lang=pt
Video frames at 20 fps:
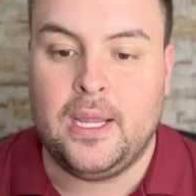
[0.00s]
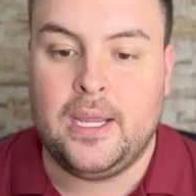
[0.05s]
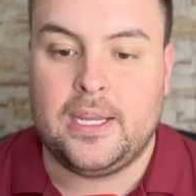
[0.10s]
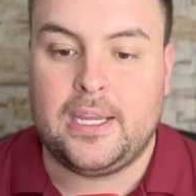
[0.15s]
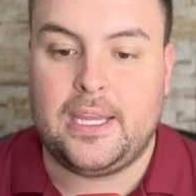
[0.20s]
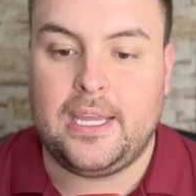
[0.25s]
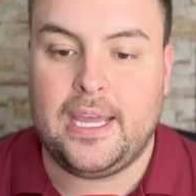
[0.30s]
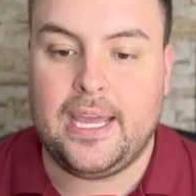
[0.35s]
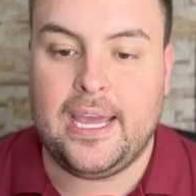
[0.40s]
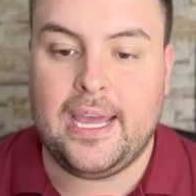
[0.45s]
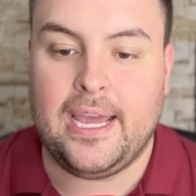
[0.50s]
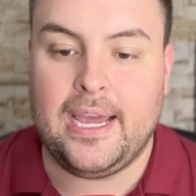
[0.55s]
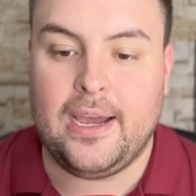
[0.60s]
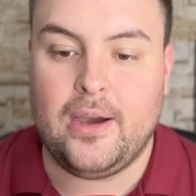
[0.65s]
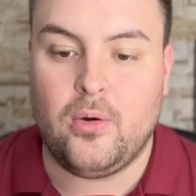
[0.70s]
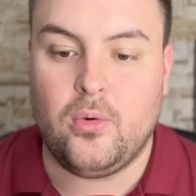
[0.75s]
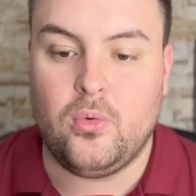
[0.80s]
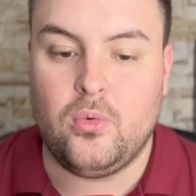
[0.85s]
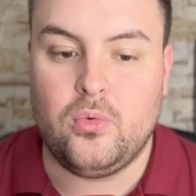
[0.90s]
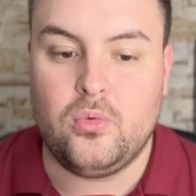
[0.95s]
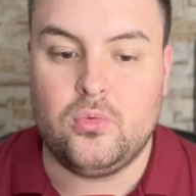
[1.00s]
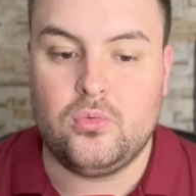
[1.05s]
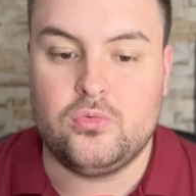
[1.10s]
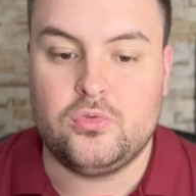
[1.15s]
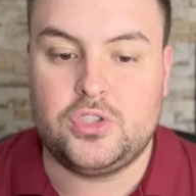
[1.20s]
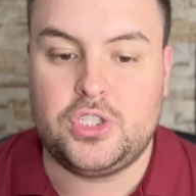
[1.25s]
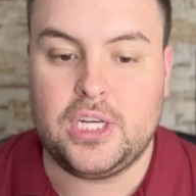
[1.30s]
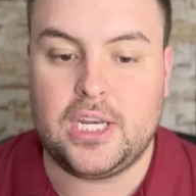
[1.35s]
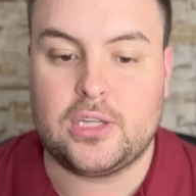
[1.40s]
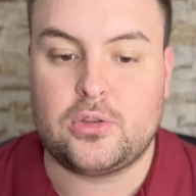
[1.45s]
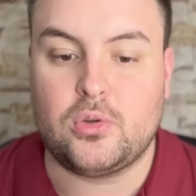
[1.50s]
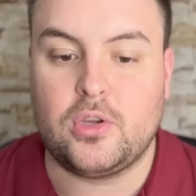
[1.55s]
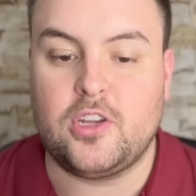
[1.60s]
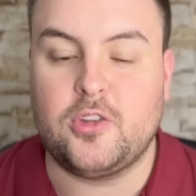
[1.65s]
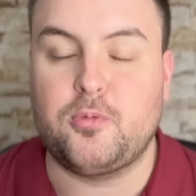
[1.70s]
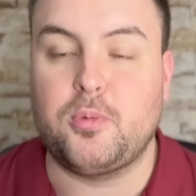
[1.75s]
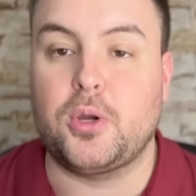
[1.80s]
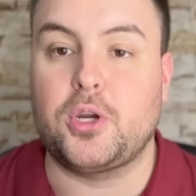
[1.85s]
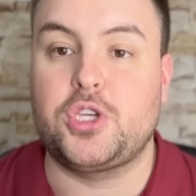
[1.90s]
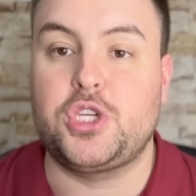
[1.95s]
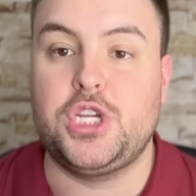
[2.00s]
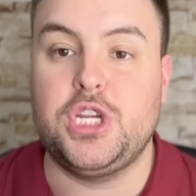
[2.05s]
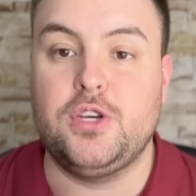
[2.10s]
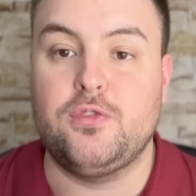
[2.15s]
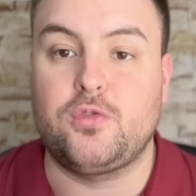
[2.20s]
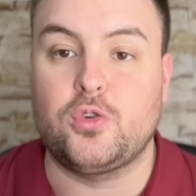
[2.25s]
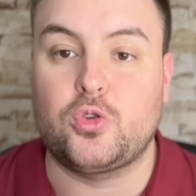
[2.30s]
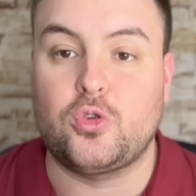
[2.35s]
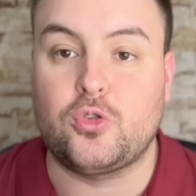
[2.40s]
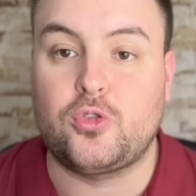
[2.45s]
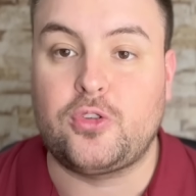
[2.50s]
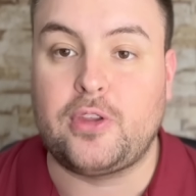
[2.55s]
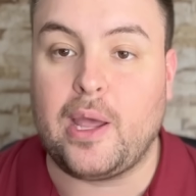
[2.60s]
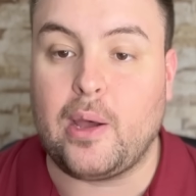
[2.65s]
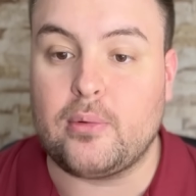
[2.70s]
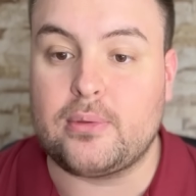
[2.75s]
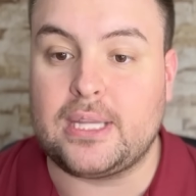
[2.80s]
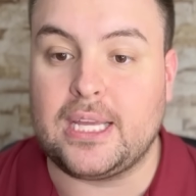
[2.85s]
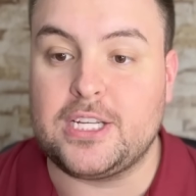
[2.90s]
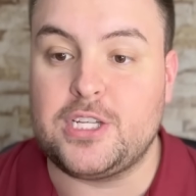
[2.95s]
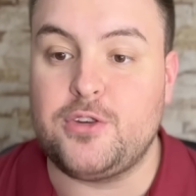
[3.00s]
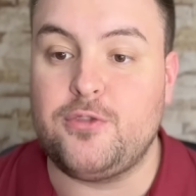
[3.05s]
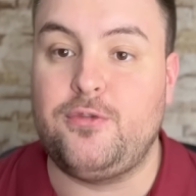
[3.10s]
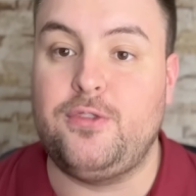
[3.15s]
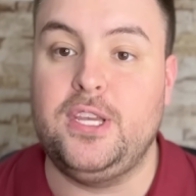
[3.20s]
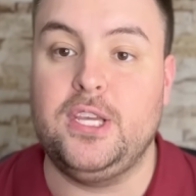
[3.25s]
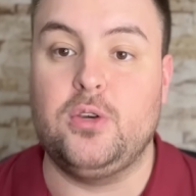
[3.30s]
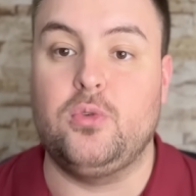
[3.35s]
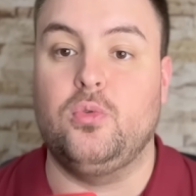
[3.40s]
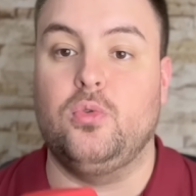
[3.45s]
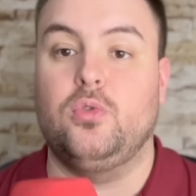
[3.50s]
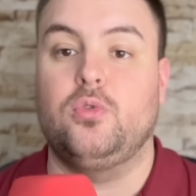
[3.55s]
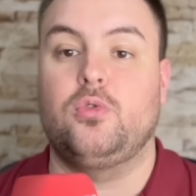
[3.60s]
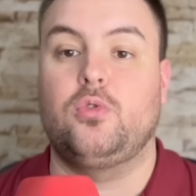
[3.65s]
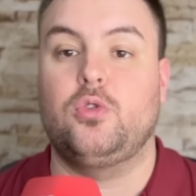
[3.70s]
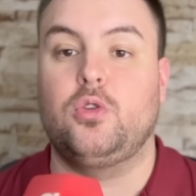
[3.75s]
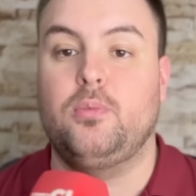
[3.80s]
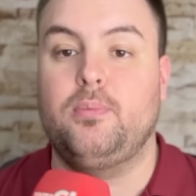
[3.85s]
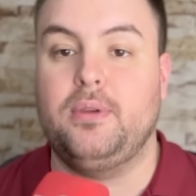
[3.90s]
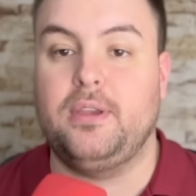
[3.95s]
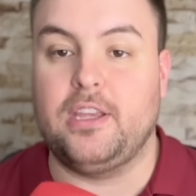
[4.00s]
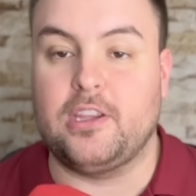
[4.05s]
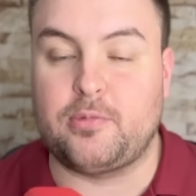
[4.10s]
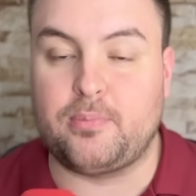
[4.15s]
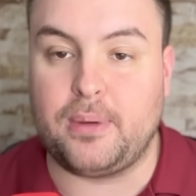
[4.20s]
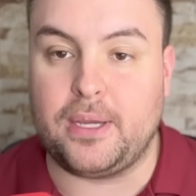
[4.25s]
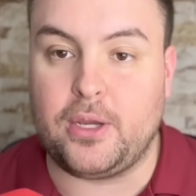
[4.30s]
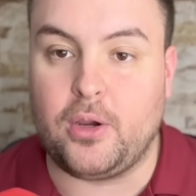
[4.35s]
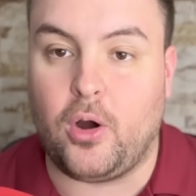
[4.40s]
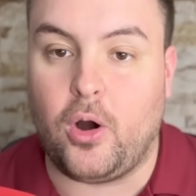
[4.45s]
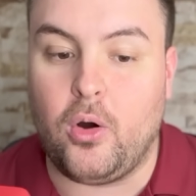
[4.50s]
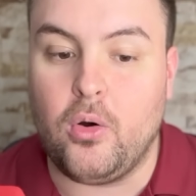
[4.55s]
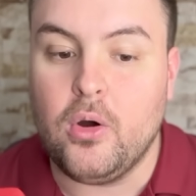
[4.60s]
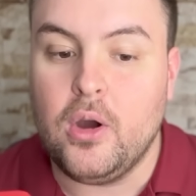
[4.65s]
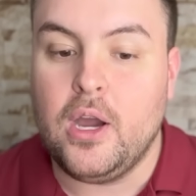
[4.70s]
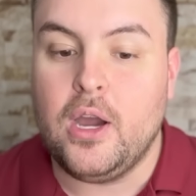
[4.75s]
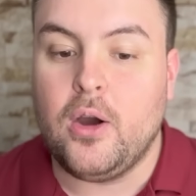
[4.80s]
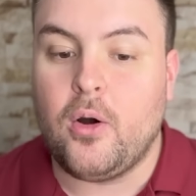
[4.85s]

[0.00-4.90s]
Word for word: que é um diretor esportivo do Celta de Vigo, clube espanhol,